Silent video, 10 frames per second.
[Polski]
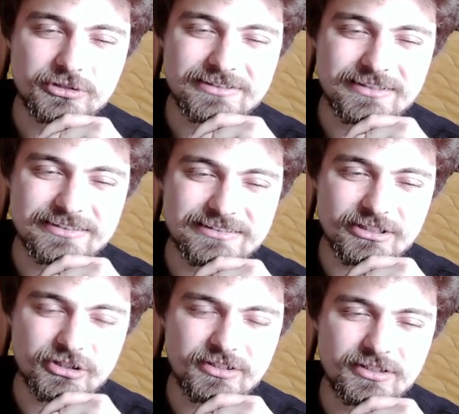za te
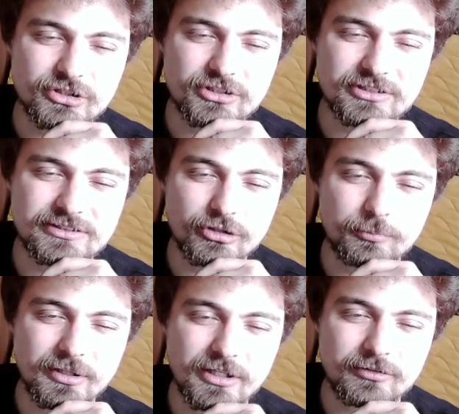zdarzenia, że nie
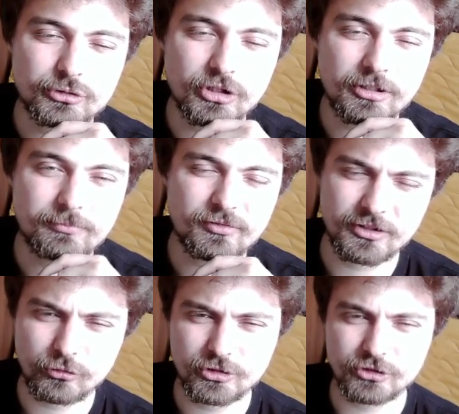zaopiekował się, nie,
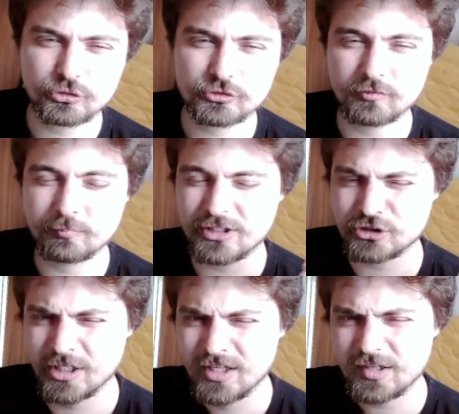nie uderzył się w
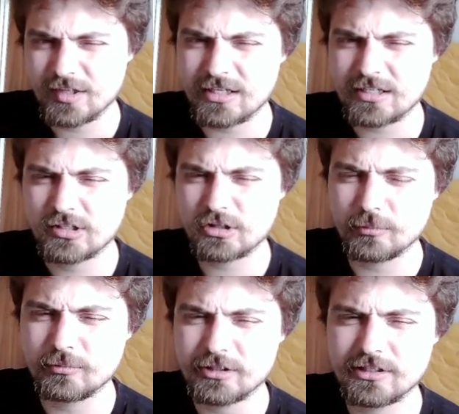pierś, tak, to
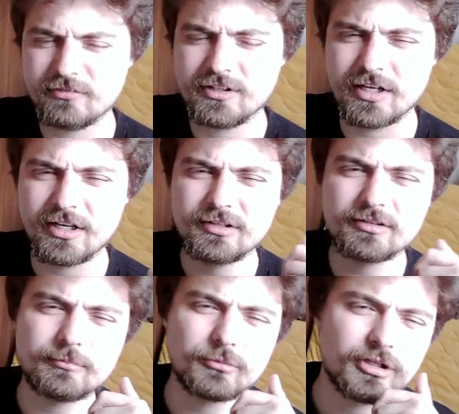moja wina i
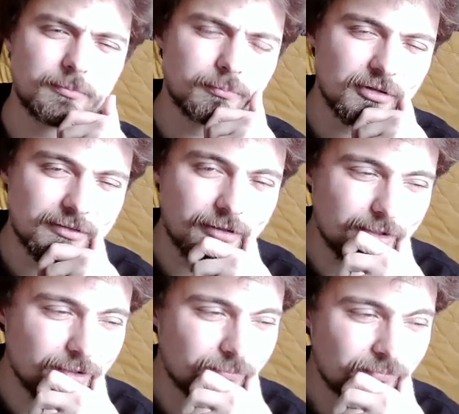tej mojej
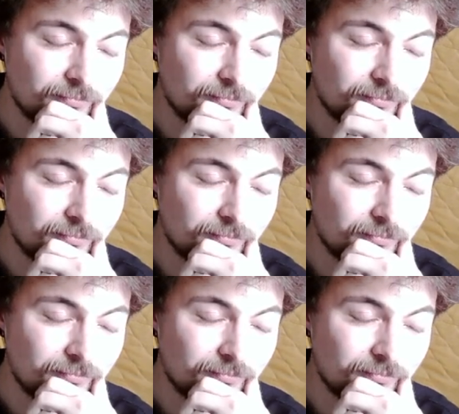polityki.